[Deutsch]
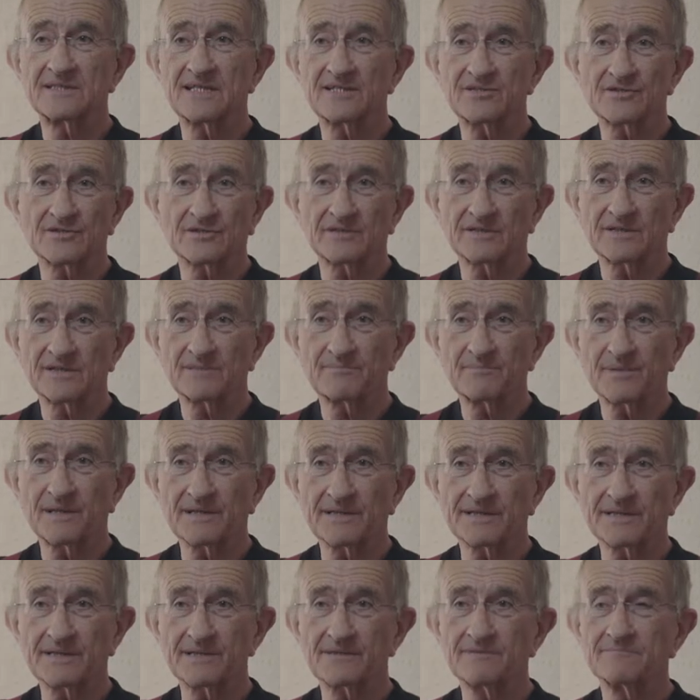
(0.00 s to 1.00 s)
Dächer
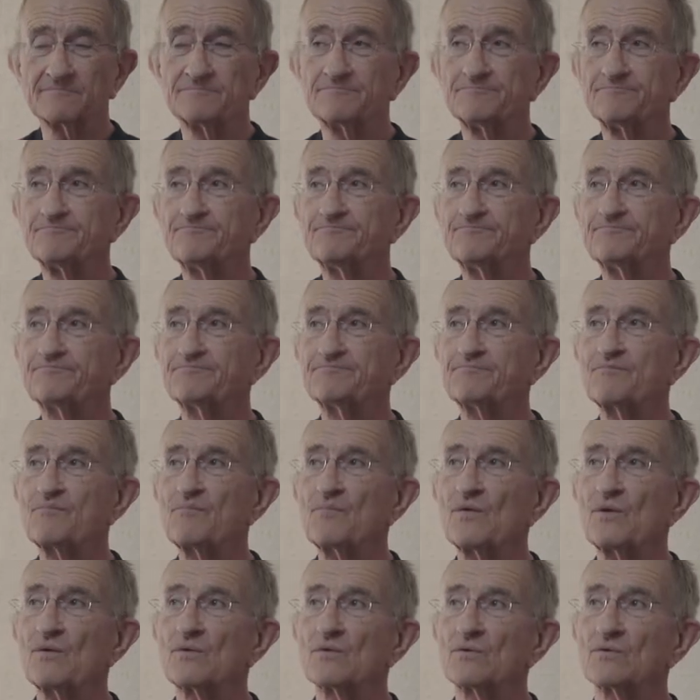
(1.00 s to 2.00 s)
reparieren.
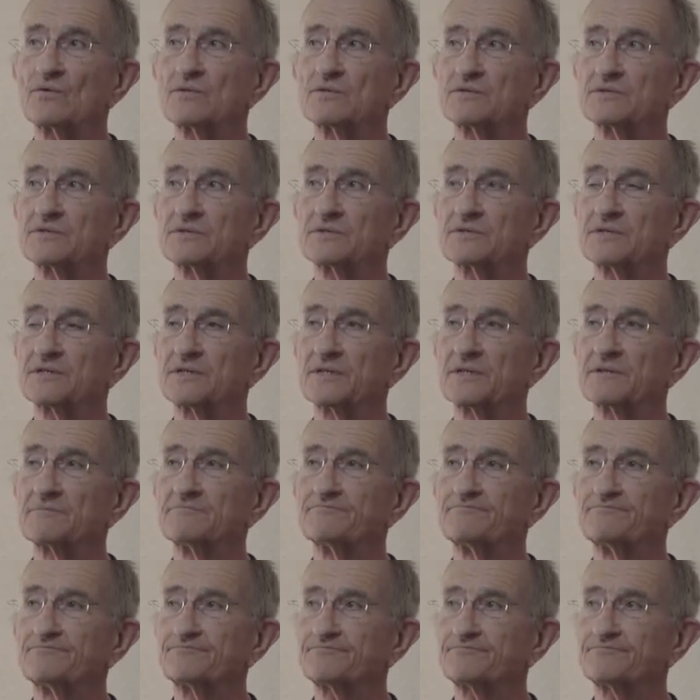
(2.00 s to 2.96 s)
Und äh,